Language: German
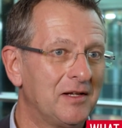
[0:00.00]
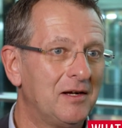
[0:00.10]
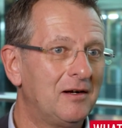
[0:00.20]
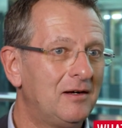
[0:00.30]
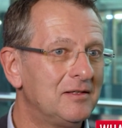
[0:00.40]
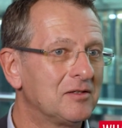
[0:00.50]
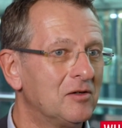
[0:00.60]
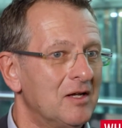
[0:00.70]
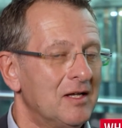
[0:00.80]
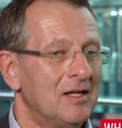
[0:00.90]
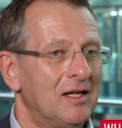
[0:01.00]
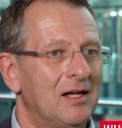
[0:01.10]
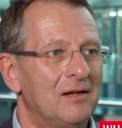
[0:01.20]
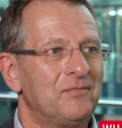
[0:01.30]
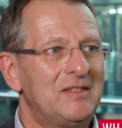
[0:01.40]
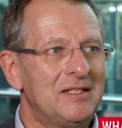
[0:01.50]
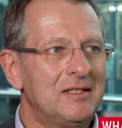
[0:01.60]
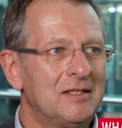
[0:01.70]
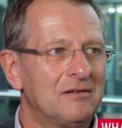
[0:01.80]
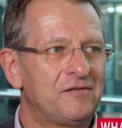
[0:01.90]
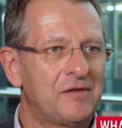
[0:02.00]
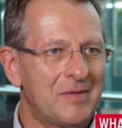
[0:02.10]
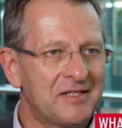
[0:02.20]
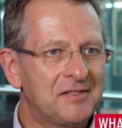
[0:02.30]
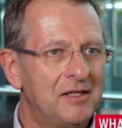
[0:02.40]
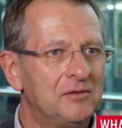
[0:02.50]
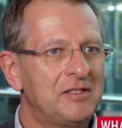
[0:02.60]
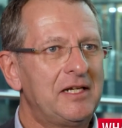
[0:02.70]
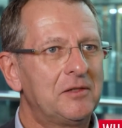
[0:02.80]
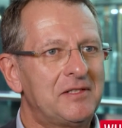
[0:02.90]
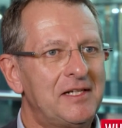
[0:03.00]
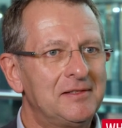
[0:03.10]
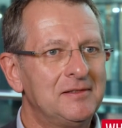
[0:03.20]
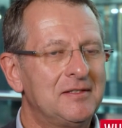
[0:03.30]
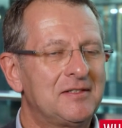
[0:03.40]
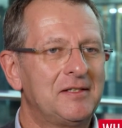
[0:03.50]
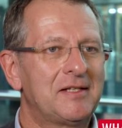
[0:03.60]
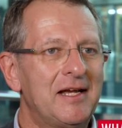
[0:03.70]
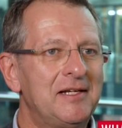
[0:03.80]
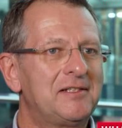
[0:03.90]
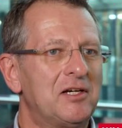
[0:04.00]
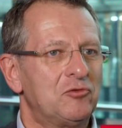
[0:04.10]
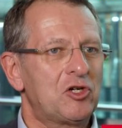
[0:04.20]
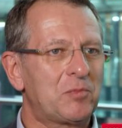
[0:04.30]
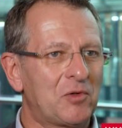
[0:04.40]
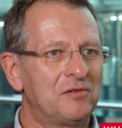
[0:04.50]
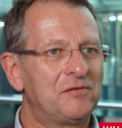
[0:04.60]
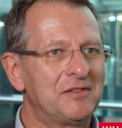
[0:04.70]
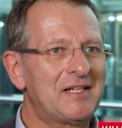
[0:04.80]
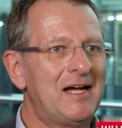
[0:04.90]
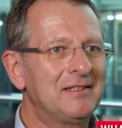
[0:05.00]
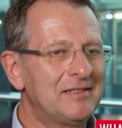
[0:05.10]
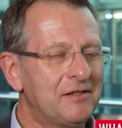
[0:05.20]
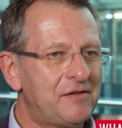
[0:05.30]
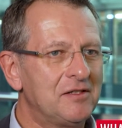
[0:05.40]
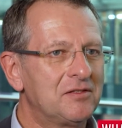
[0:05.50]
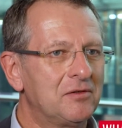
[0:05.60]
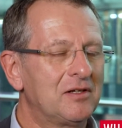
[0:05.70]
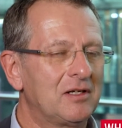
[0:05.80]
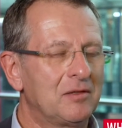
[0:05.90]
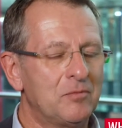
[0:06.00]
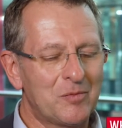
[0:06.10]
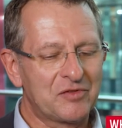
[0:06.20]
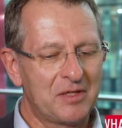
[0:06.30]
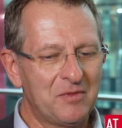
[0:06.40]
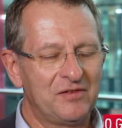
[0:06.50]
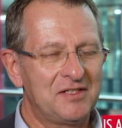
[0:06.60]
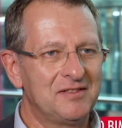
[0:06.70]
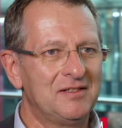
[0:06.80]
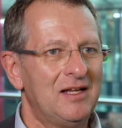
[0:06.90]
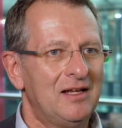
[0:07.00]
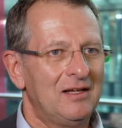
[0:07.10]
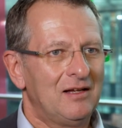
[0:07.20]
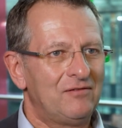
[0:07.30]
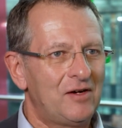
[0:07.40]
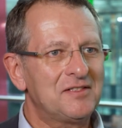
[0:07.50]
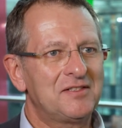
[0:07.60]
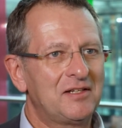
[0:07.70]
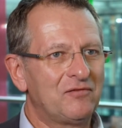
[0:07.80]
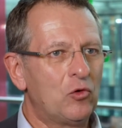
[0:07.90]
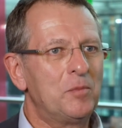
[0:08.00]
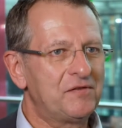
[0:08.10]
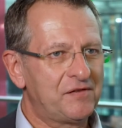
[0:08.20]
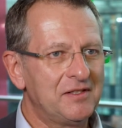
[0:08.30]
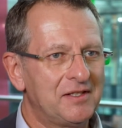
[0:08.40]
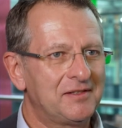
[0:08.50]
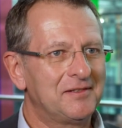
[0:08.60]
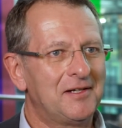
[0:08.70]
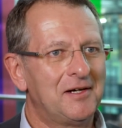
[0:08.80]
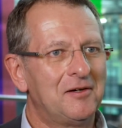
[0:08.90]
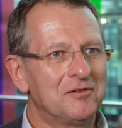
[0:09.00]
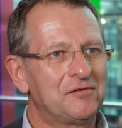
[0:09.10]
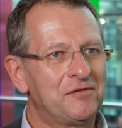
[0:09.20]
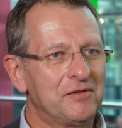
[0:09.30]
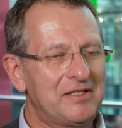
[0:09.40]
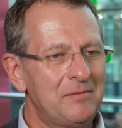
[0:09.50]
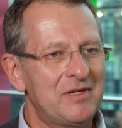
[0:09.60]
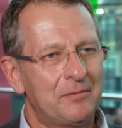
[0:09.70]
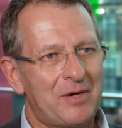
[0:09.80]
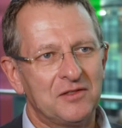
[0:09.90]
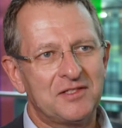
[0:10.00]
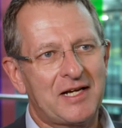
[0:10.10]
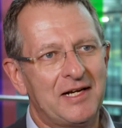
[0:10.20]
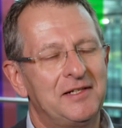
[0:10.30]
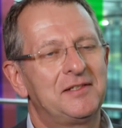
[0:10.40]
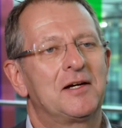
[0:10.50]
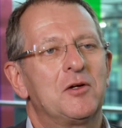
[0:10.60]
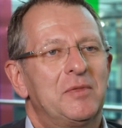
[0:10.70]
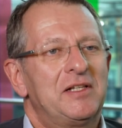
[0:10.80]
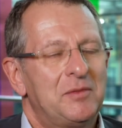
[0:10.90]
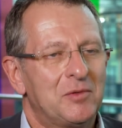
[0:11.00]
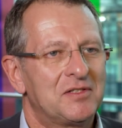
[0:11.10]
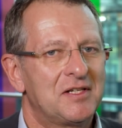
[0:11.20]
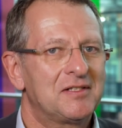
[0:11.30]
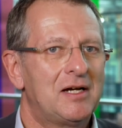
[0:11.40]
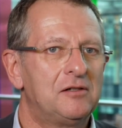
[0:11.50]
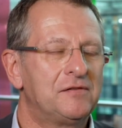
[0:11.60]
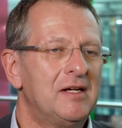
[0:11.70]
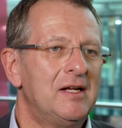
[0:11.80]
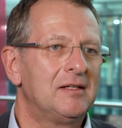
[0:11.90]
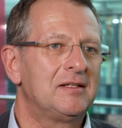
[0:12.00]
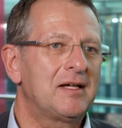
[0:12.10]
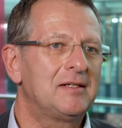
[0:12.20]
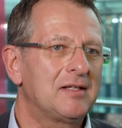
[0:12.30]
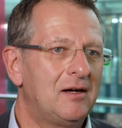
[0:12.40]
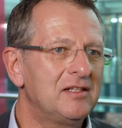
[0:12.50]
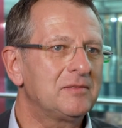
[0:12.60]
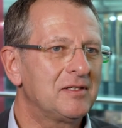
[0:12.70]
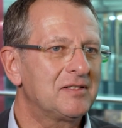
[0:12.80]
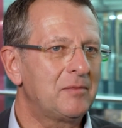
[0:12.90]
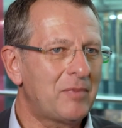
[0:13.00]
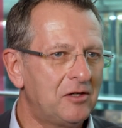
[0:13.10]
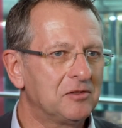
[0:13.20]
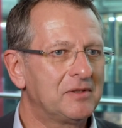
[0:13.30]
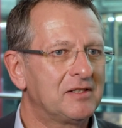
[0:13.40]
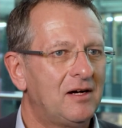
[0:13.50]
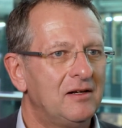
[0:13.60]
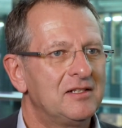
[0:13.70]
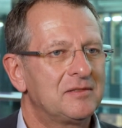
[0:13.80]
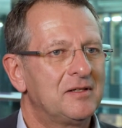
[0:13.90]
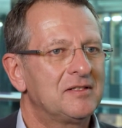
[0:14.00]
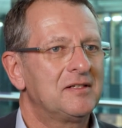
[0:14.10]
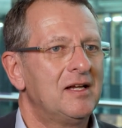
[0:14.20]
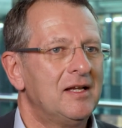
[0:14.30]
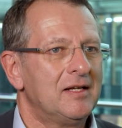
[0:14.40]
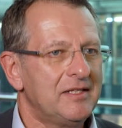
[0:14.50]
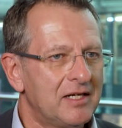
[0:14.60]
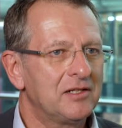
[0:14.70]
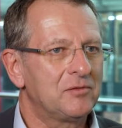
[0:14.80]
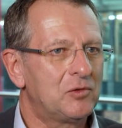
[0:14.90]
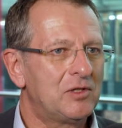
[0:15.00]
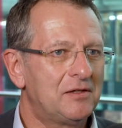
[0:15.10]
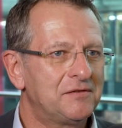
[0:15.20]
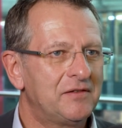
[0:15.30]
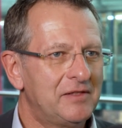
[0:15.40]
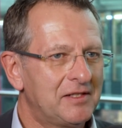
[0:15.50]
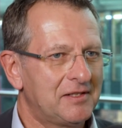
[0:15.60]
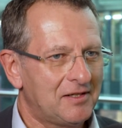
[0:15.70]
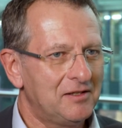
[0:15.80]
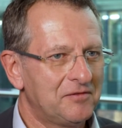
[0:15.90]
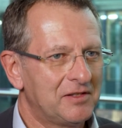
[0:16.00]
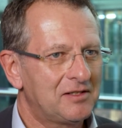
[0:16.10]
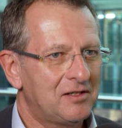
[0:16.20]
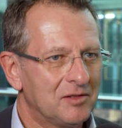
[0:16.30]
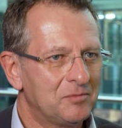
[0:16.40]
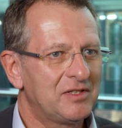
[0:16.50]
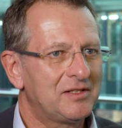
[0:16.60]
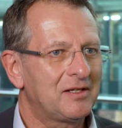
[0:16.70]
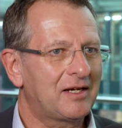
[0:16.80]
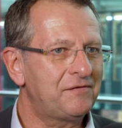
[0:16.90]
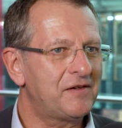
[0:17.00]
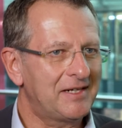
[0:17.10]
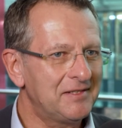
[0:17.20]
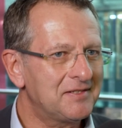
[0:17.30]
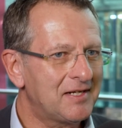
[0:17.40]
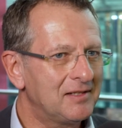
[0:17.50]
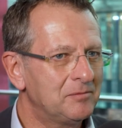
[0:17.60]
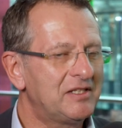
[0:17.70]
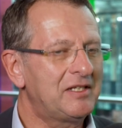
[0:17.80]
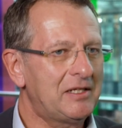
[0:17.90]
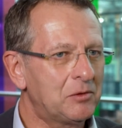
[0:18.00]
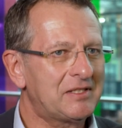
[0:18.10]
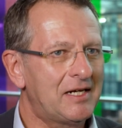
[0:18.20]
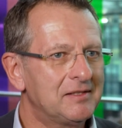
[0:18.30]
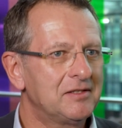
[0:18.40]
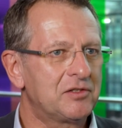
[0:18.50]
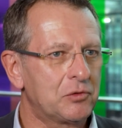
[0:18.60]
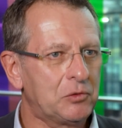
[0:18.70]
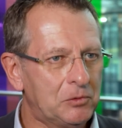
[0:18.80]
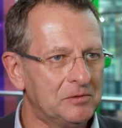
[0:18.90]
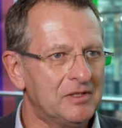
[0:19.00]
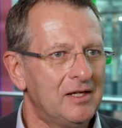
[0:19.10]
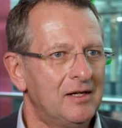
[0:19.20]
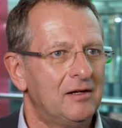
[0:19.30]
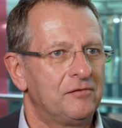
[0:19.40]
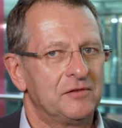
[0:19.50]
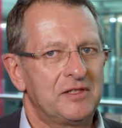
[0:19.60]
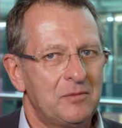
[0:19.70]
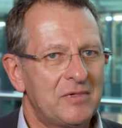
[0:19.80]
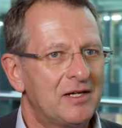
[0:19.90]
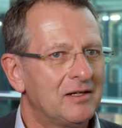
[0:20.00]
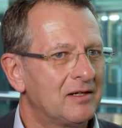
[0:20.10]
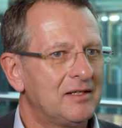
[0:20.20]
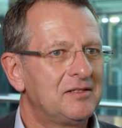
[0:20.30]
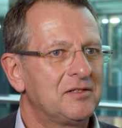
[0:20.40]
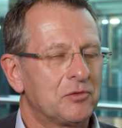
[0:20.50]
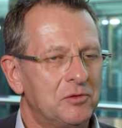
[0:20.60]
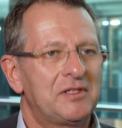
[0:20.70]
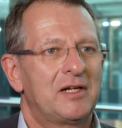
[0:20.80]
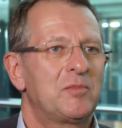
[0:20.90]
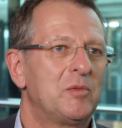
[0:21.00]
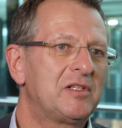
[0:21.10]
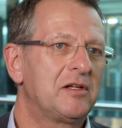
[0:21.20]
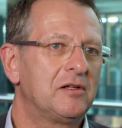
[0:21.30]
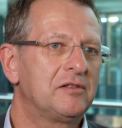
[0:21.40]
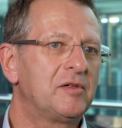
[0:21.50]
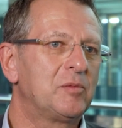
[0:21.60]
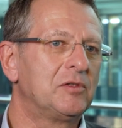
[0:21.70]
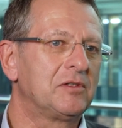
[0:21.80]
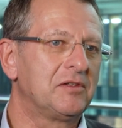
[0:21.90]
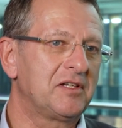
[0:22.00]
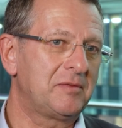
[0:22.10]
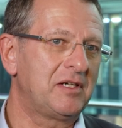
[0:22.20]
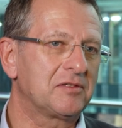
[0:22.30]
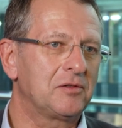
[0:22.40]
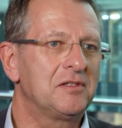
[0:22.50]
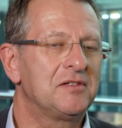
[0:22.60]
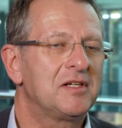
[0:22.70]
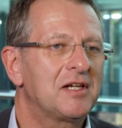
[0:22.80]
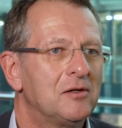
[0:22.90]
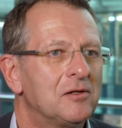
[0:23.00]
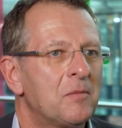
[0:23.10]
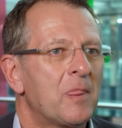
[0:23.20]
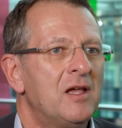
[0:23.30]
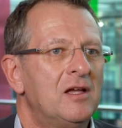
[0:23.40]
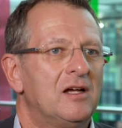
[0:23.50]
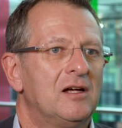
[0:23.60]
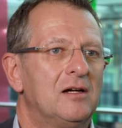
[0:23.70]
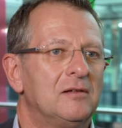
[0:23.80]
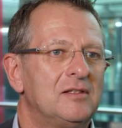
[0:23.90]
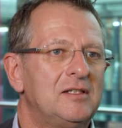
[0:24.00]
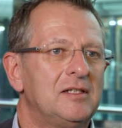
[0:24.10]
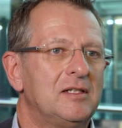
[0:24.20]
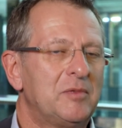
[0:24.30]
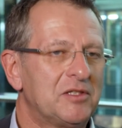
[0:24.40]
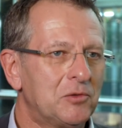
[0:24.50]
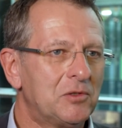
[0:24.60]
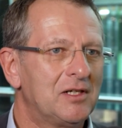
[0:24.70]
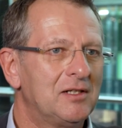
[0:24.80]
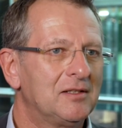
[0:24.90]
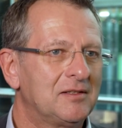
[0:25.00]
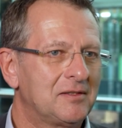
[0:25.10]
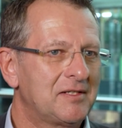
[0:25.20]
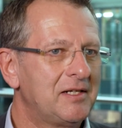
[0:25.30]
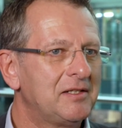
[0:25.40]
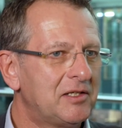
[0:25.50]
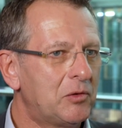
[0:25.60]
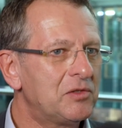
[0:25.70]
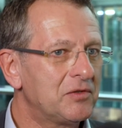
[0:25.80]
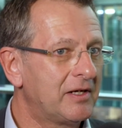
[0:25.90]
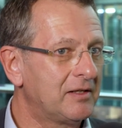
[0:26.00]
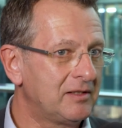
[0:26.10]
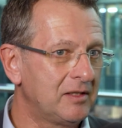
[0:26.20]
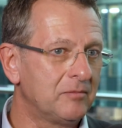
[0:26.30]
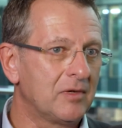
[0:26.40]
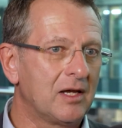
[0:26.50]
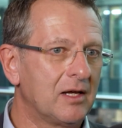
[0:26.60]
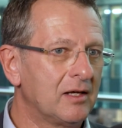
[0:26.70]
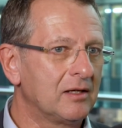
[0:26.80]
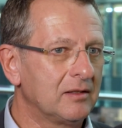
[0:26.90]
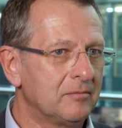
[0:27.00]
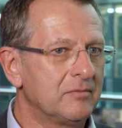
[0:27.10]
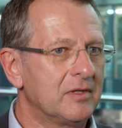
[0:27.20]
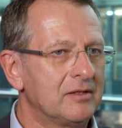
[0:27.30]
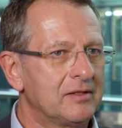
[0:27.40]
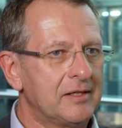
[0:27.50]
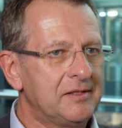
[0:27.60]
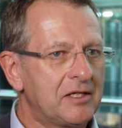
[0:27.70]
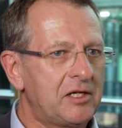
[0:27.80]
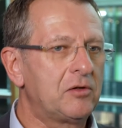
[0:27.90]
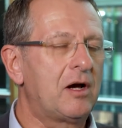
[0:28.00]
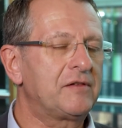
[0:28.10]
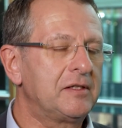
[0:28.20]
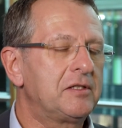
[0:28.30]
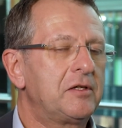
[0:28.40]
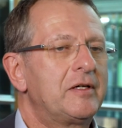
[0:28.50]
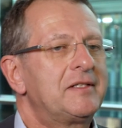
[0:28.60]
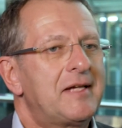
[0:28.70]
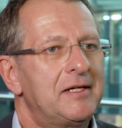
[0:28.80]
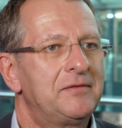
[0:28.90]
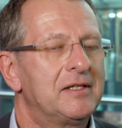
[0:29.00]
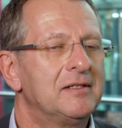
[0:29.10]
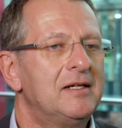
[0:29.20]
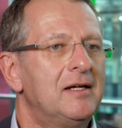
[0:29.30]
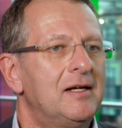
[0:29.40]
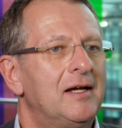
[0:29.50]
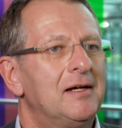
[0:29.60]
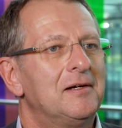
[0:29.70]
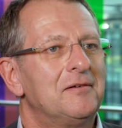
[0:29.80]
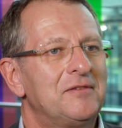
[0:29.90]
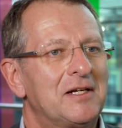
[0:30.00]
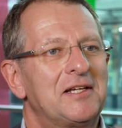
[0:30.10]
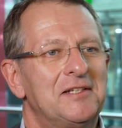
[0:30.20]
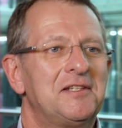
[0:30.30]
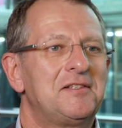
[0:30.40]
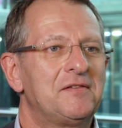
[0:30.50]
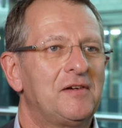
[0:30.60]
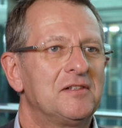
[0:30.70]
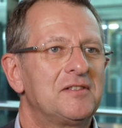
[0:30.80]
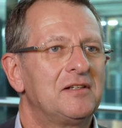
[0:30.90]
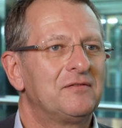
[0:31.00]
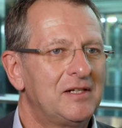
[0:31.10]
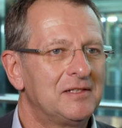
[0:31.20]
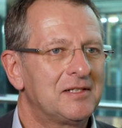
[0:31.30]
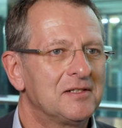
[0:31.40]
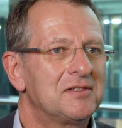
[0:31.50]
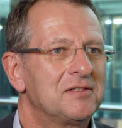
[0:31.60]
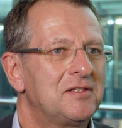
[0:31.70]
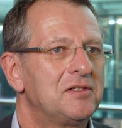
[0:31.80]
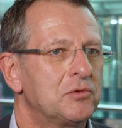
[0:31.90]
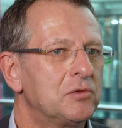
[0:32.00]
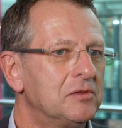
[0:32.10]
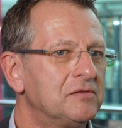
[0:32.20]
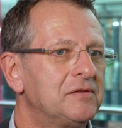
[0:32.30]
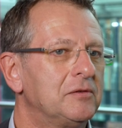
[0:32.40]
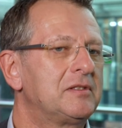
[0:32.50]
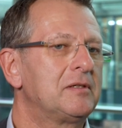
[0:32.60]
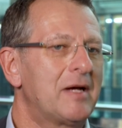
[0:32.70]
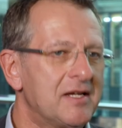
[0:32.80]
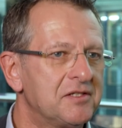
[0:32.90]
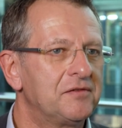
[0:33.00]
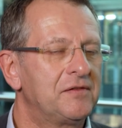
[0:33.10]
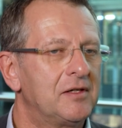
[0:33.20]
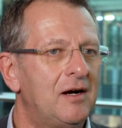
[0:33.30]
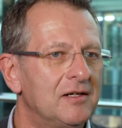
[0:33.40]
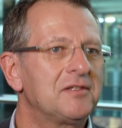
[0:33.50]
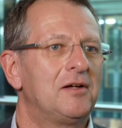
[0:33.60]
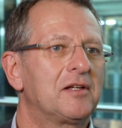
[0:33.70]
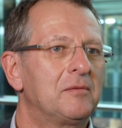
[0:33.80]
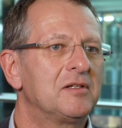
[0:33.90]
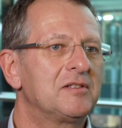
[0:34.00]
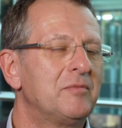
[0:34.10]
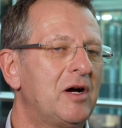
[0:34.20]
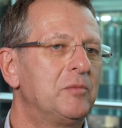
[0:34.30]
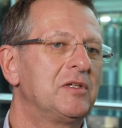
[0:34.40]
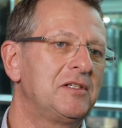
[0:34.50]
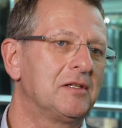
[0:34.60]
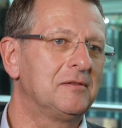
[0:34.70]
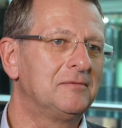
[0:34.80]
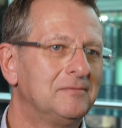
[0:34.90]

Ja, also ähm, die Vermesser und die Geodäten sind eigentlich der Ursprung von Datenerfassung. Man muss immer wissen, was sich wo befindet. Ja, ne? und von dem her baut sich eigentlich der komplette Prozess auf. Das heißt, alles, was gebaut wird, alles, was irgendwo auf der Welt getan wird, hat mit Referenzdaten, mit Geodaten zu tun. Von dem her ist es untrennbar miteinander verbunden und deswegen sollten sich auch äh, die Besucher tatsächlich die Lösungen, die im, äh, im, in der Intergeo, auf der Intergeo gezeigt werden, äh, wirklich intensiv ansehen, weil das ist die Zukunft und die Basis für alles andere, was im Raum passiert.